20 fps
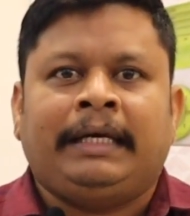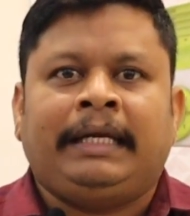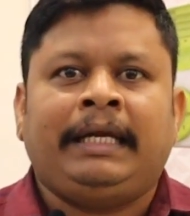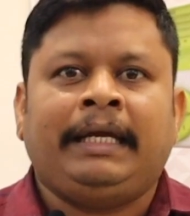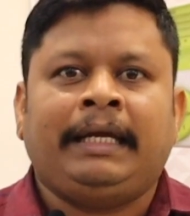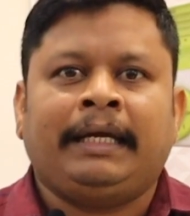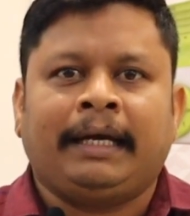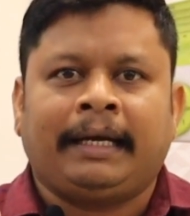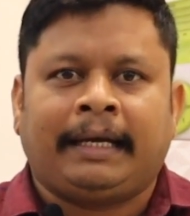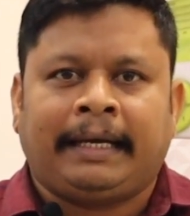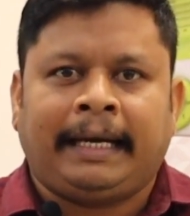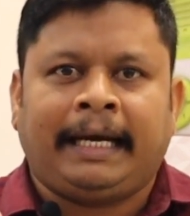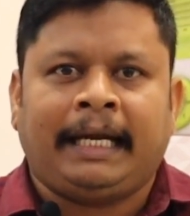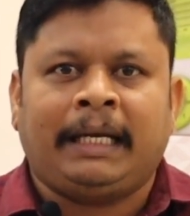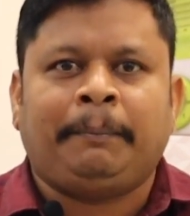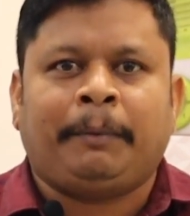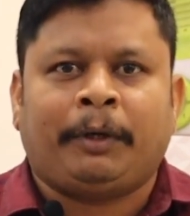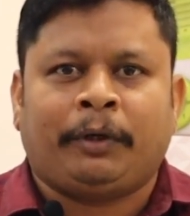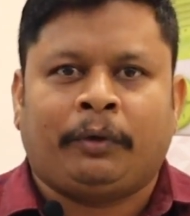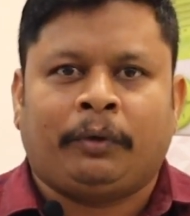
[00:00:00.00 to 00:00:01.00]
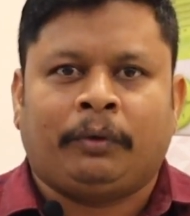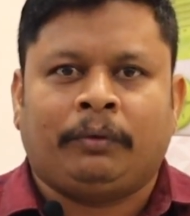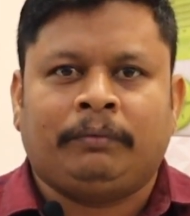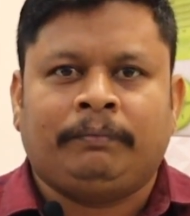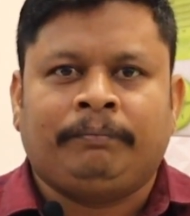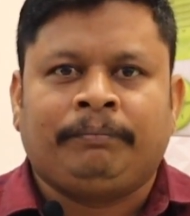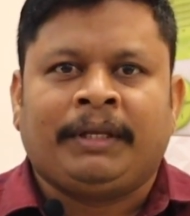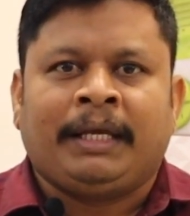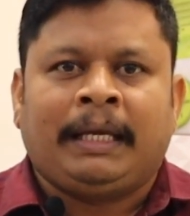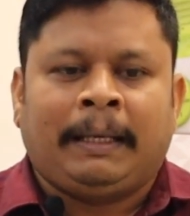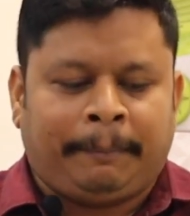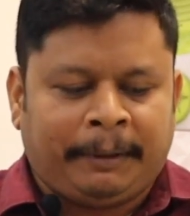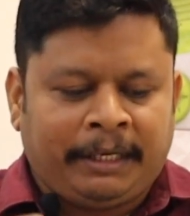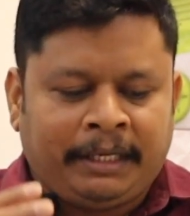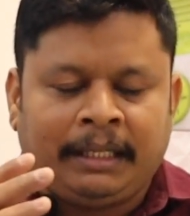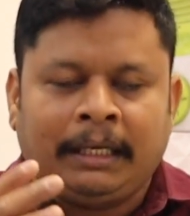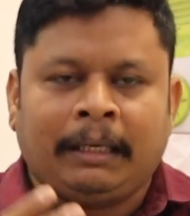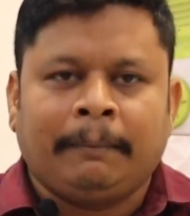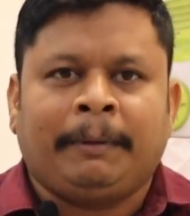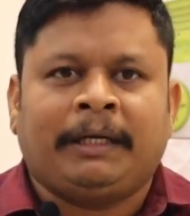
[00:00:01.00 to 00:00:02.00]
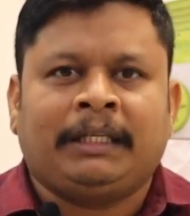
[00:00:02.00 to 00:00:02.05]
நீங்கள் கேரி பண்ணணும் இப்போ இதுக்கு